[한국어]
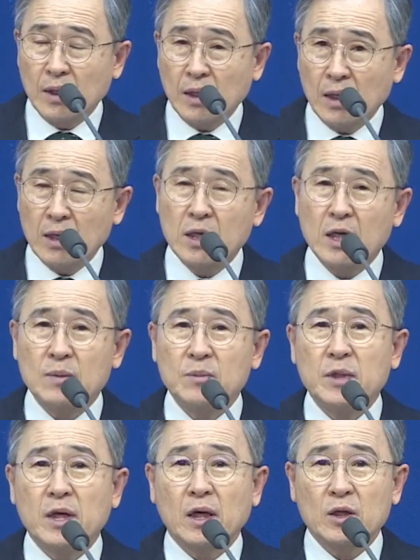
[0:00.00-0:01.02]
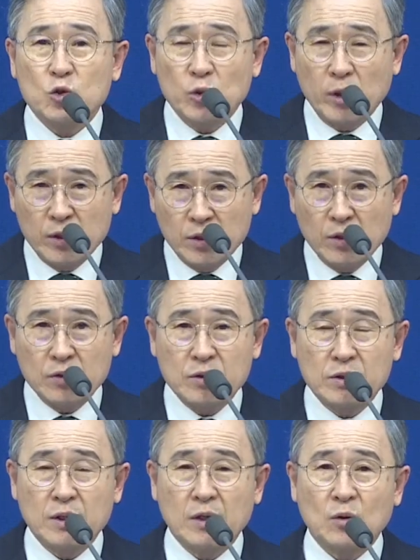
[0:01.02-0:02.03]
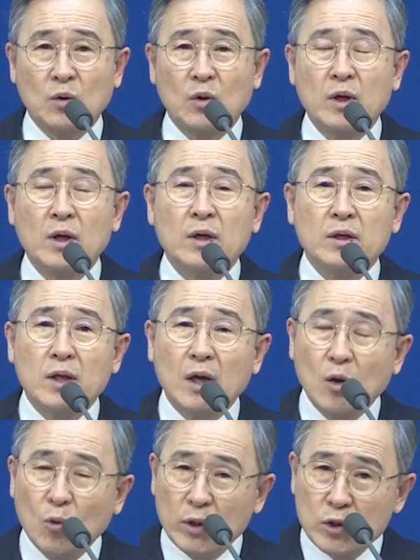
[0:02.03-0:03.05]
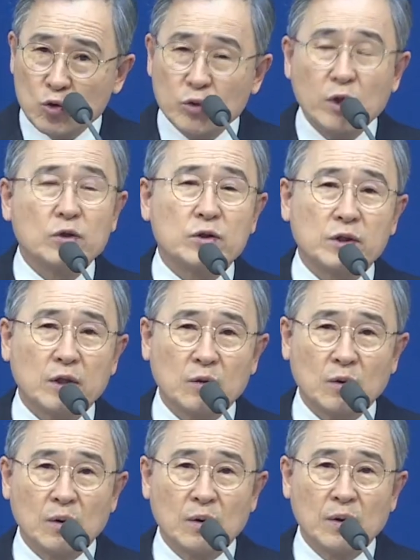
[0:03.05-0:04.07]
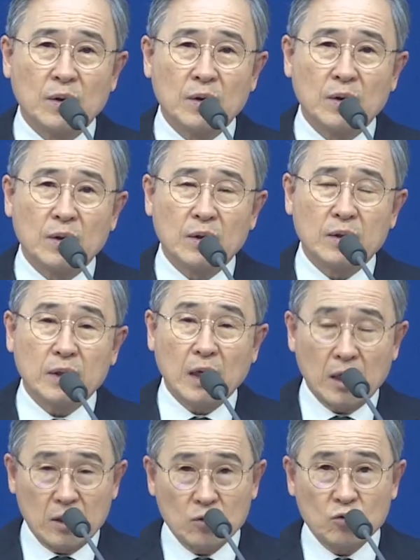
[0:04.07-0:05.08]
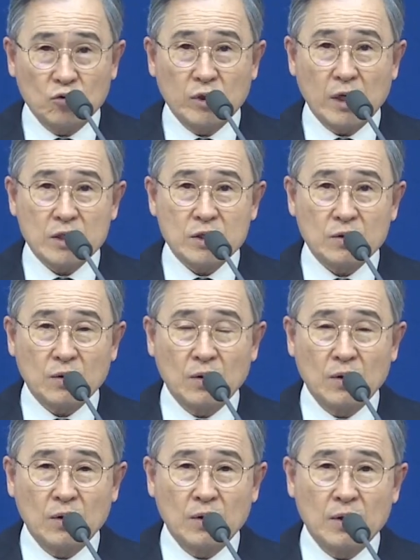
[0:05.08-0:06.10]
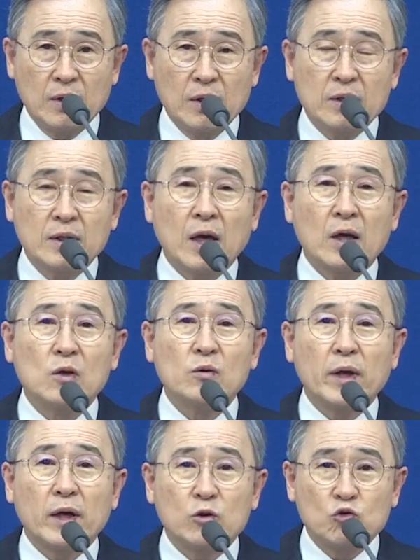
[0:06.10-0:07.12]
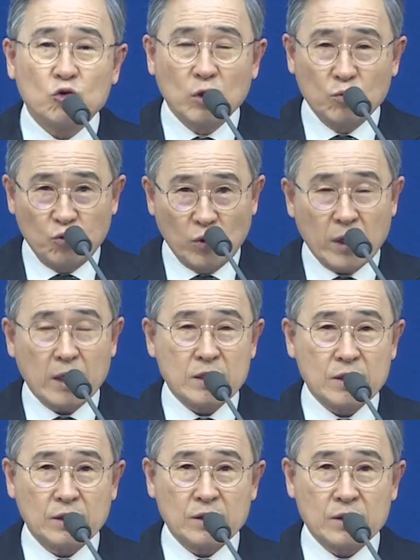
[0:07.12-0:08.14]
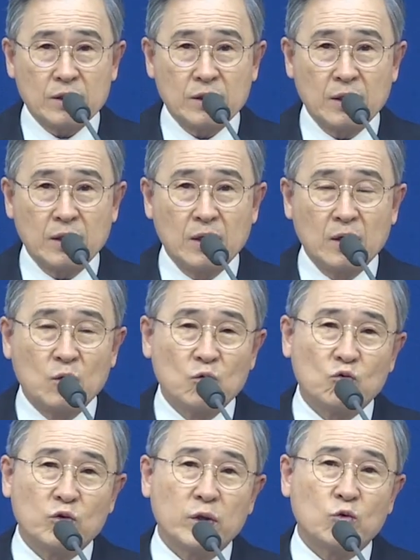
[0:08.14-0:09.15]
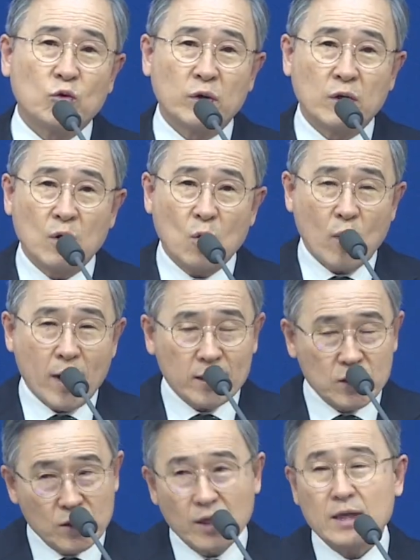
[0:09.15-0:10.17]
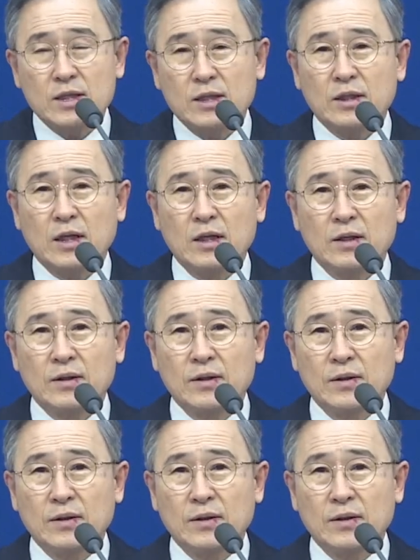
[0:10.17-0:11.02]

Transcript: 하나님 내가 죄인 되었을 때도 내가 원수 되었을 때도 나를 구원하시고 나를 위하여 죽어 부활하신 것은 우리 구원을 확정하신 거라는 거예요.